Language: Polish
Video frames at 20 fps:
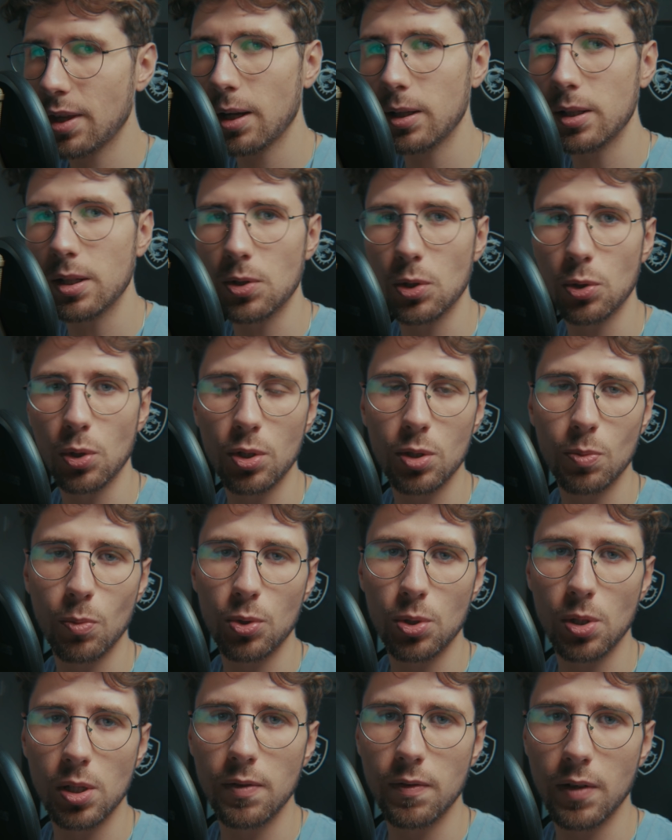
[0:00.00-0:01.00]
pytanie, czy to jest
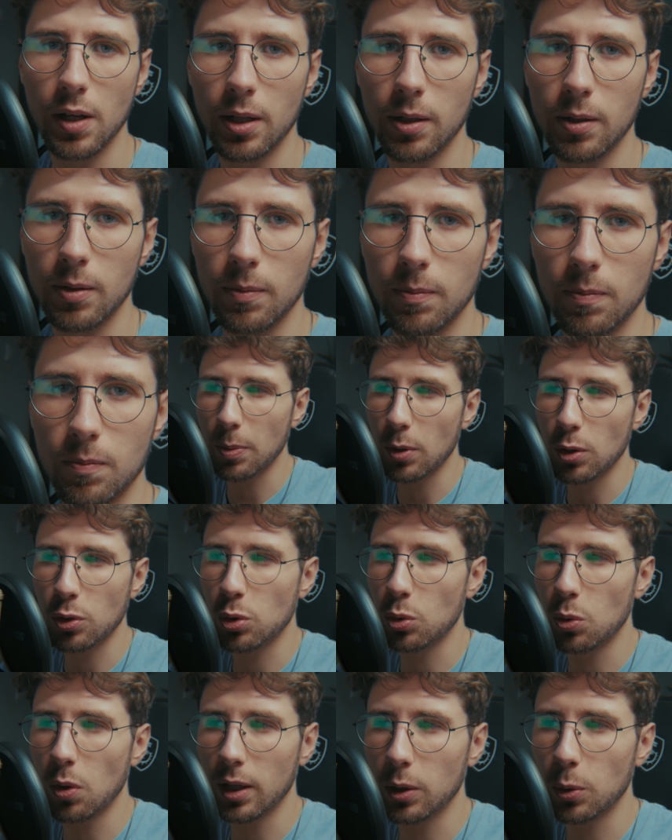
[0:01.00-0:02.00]
możliwe, że po
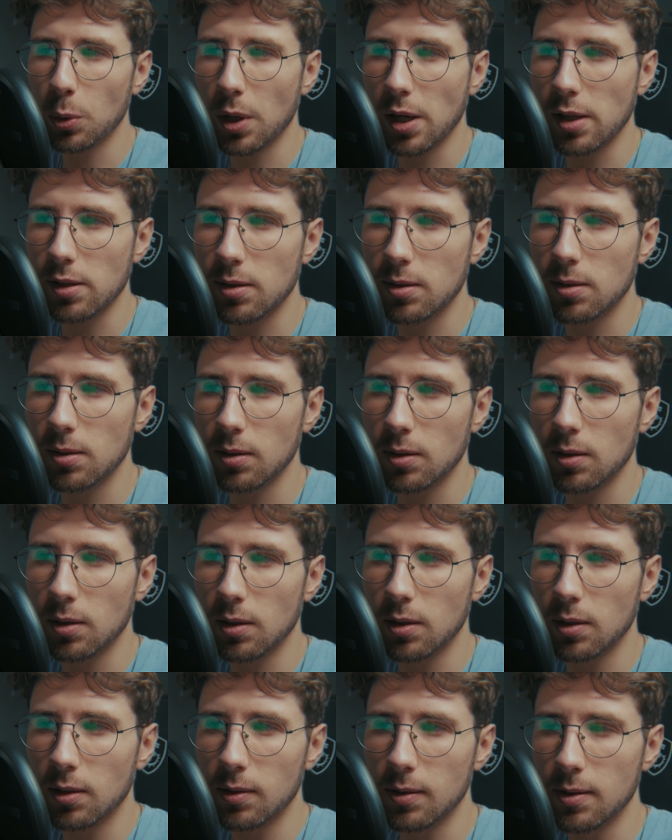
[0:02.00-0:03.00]
prostu akurat
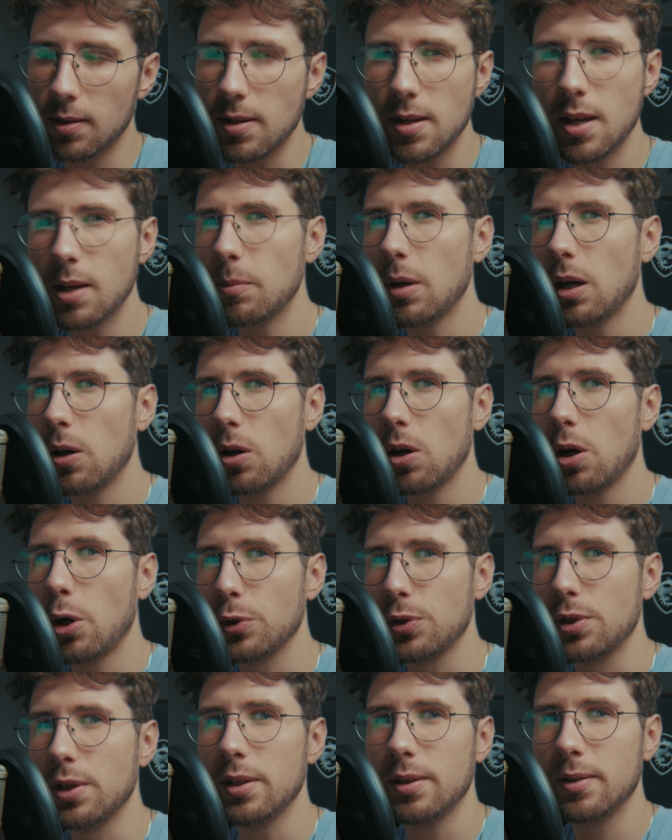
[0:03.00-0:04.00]
nie ma
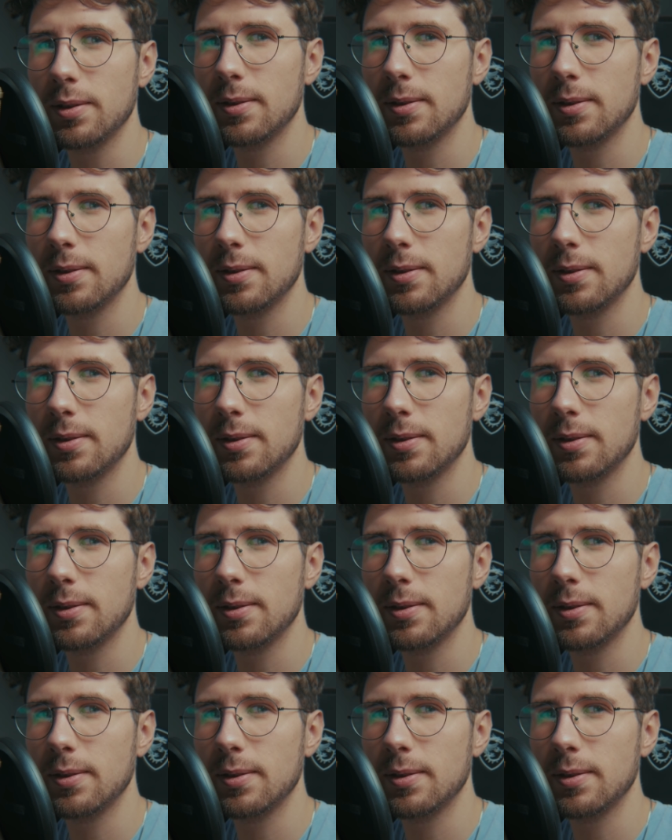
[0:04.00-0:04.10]
ochoty.